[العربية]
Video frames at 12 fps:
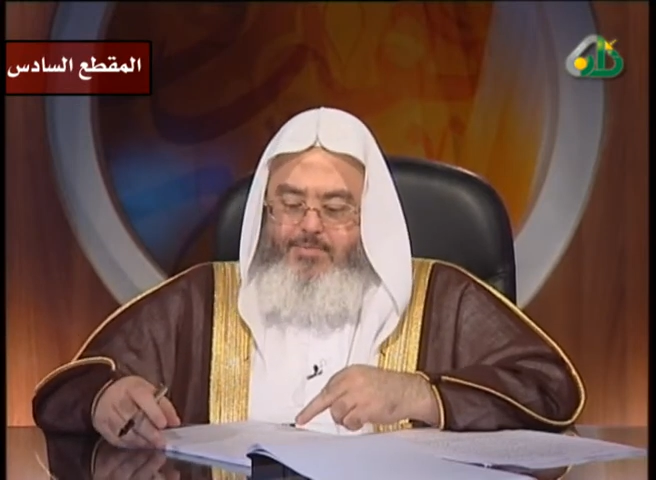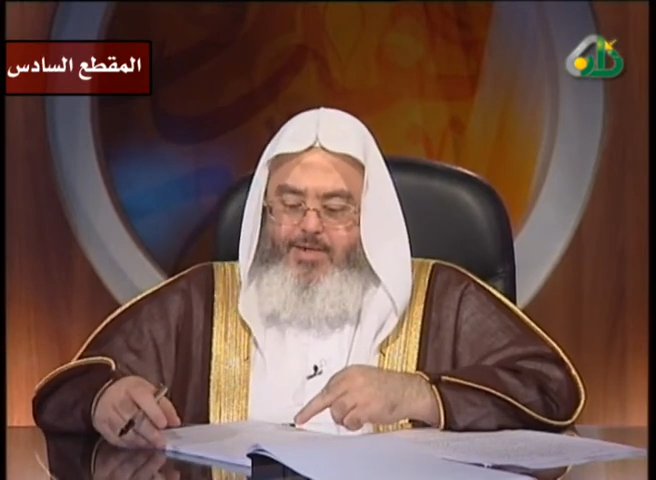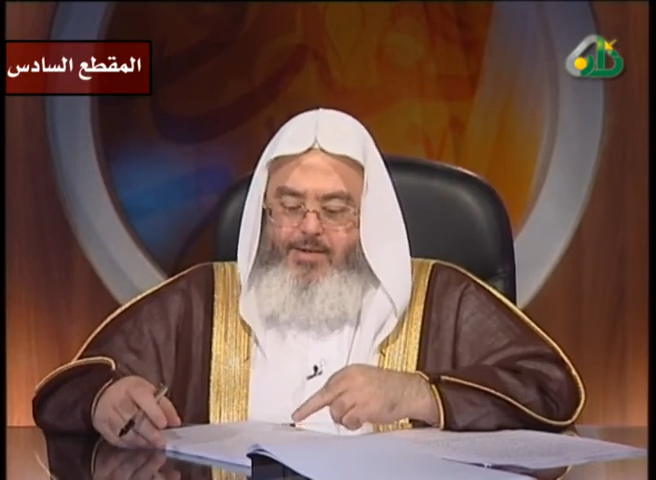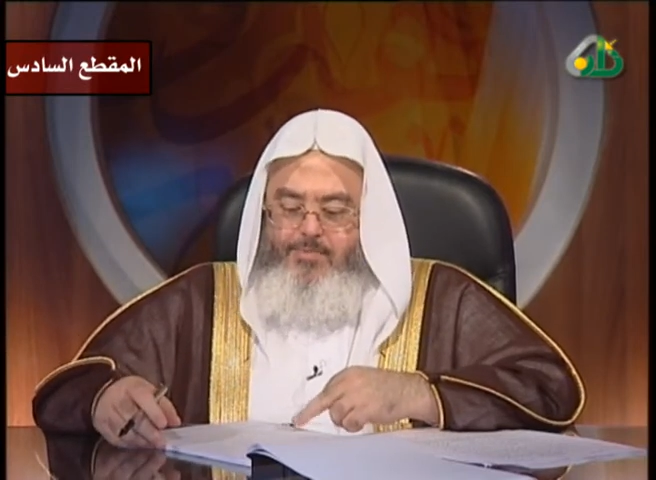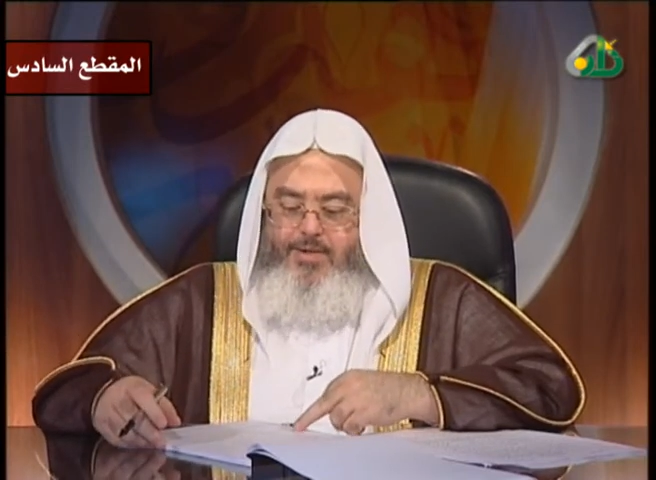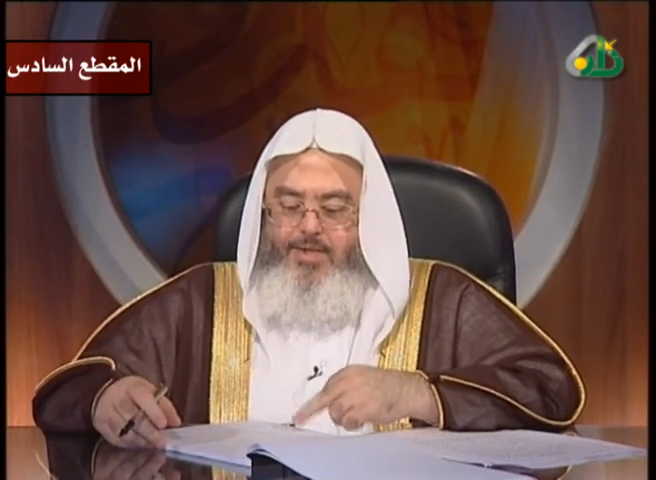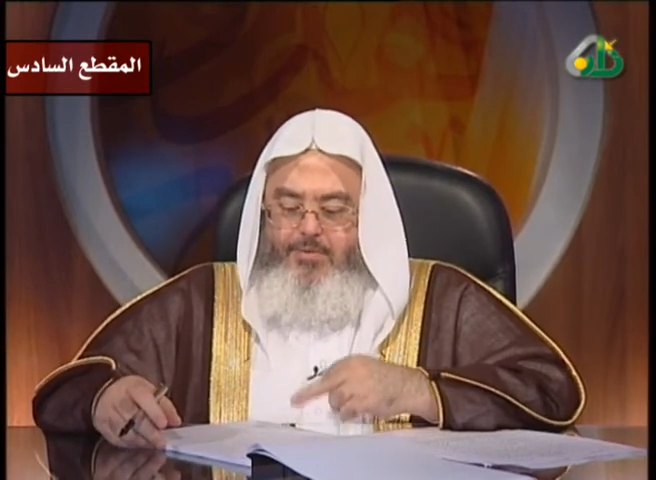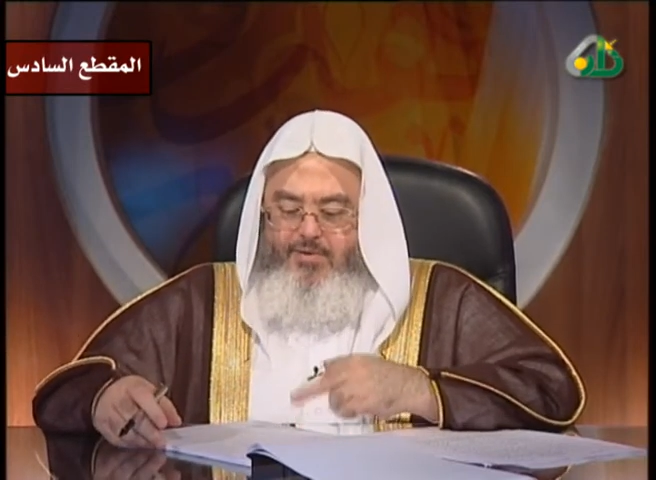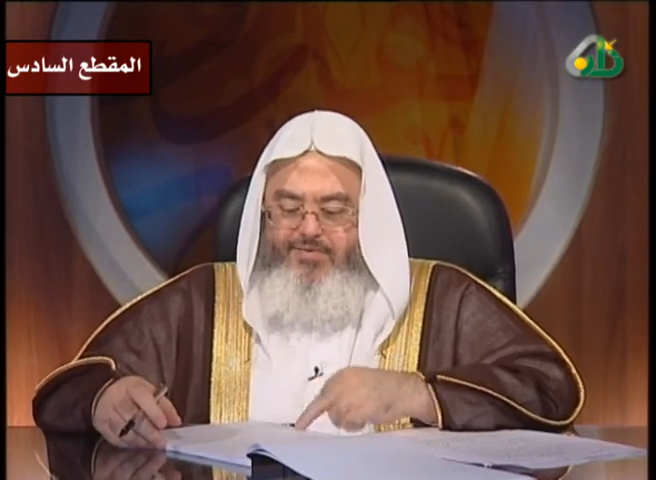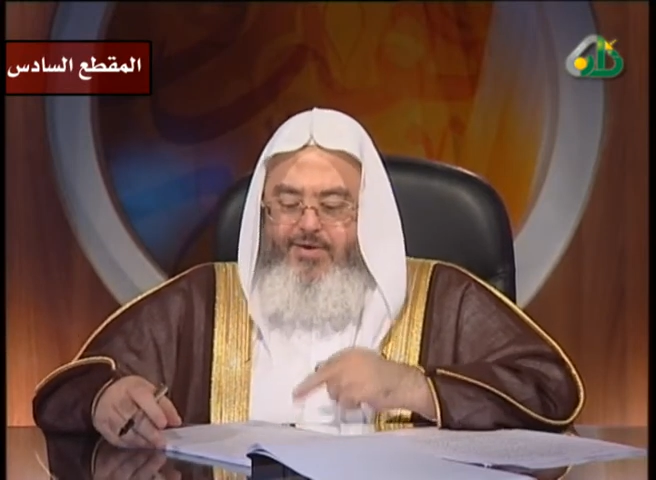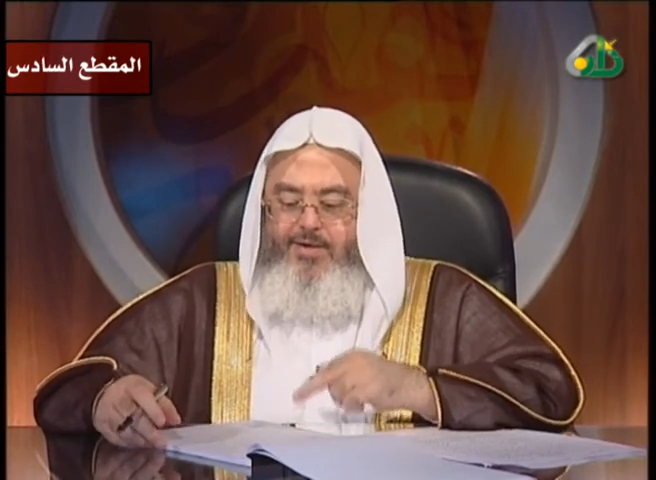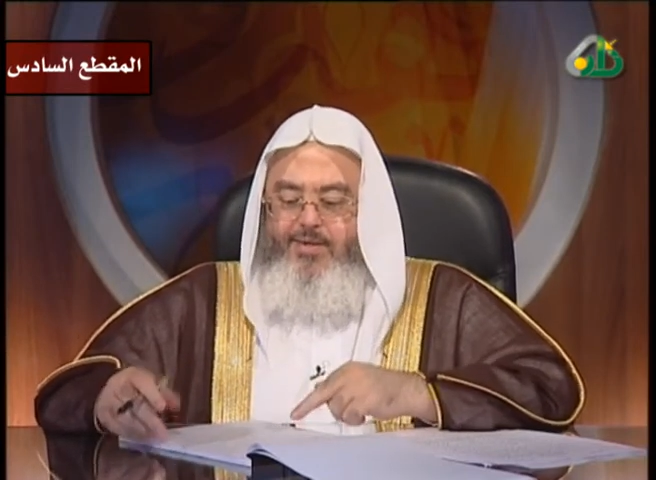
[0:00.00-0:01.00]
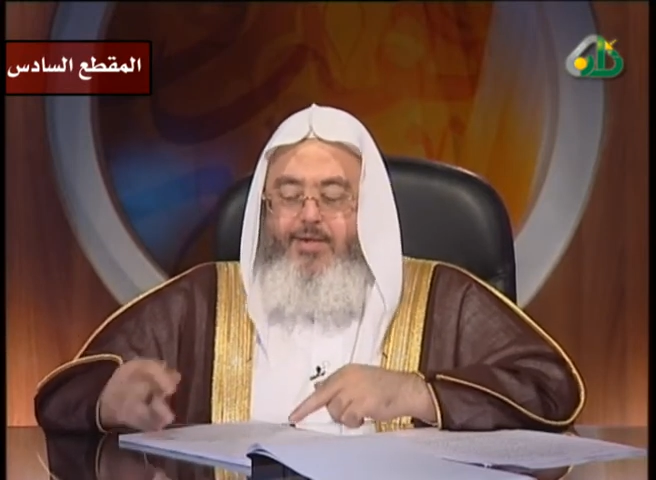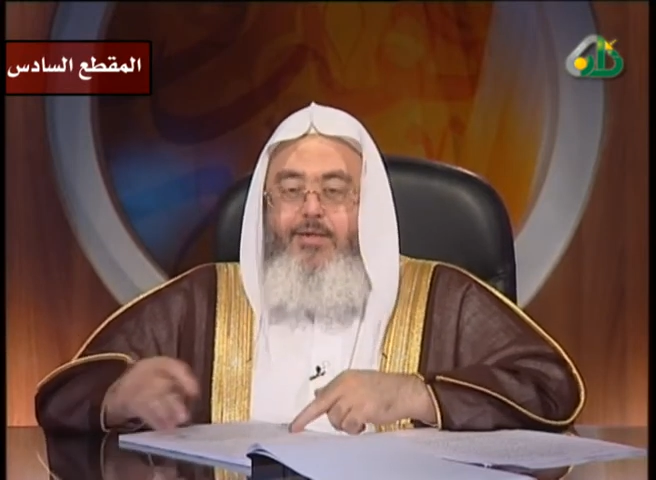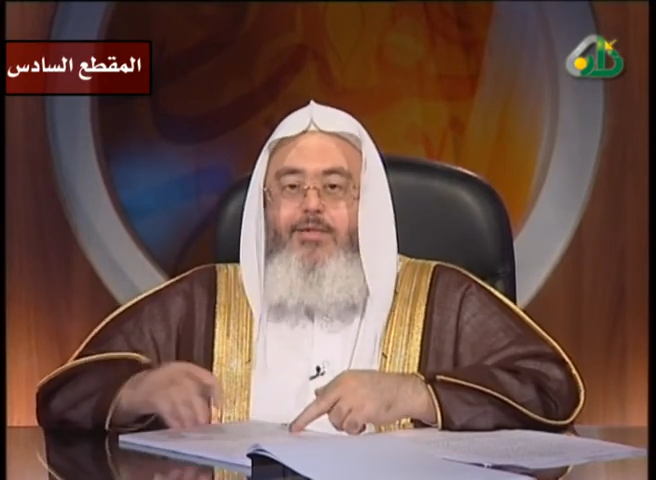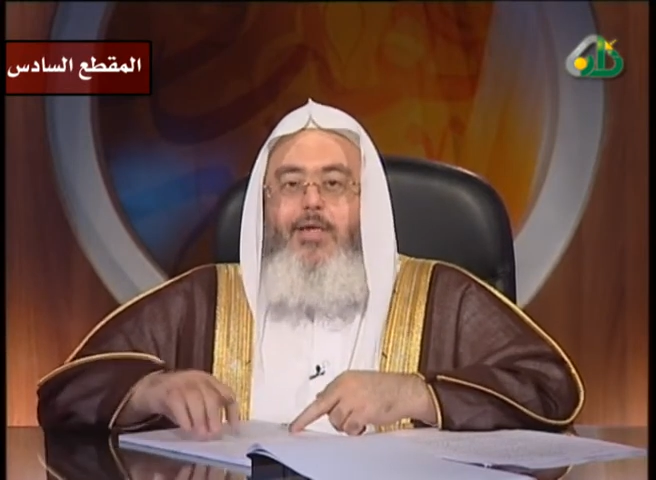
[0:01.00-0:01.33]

من البنك بفائدة